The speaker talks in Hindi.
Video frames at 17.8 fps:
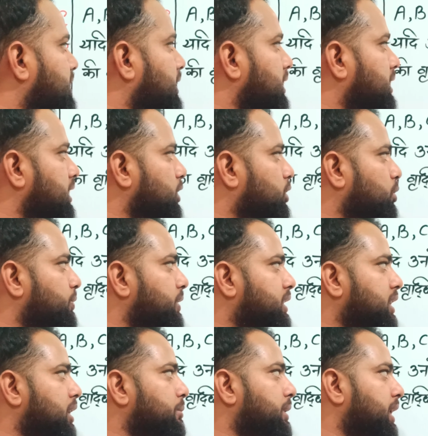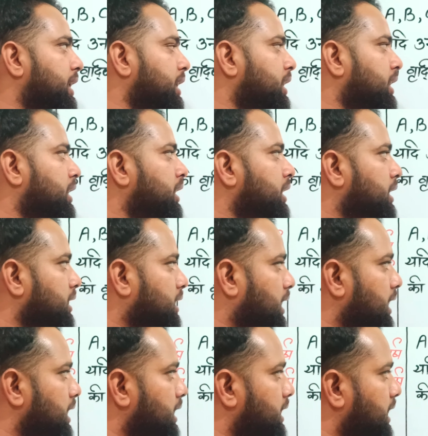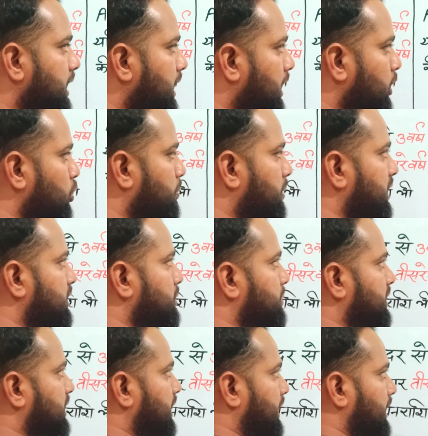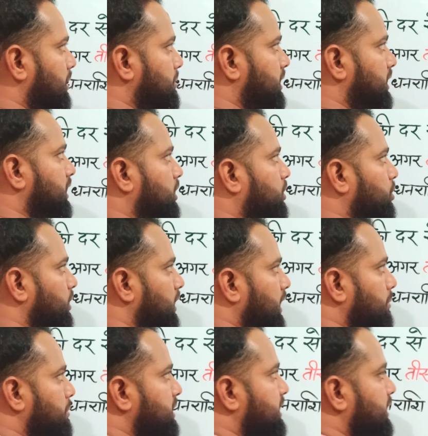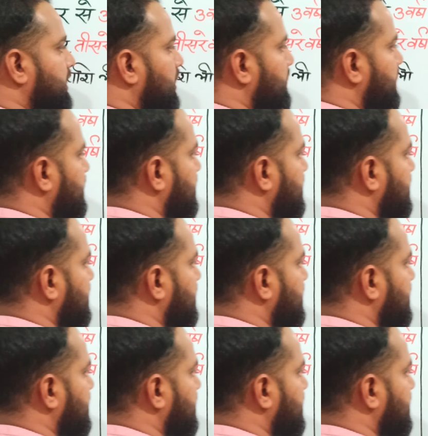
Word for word: की जाती है तो वेतन में का नया अनुपात बताना है हमने देखो एबीसी का